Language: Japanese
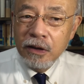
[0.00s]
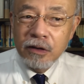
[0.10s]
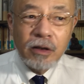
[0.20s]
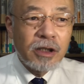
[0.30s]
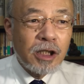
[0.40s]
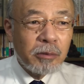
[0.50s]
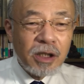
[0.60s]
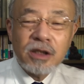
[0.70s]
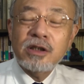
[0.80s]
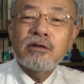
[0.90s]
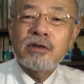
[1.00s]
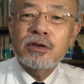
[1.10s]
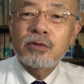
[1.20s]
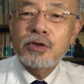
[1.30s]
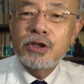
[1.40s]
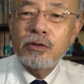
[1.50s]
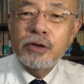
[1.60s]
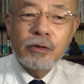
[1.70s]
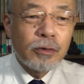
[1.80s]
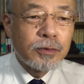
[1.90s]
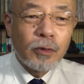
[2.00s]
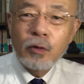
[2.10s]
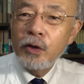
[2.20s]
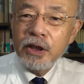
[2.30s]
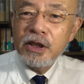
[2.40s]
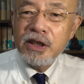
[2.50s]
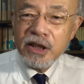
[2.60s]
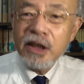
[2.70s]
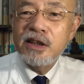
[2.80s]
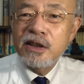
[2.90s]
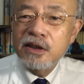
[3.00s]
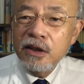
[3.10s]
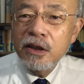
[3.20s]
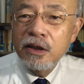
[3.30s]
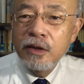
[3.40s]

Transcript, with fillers: だから山鹿さんはその死の恐怖を超えていないんですね。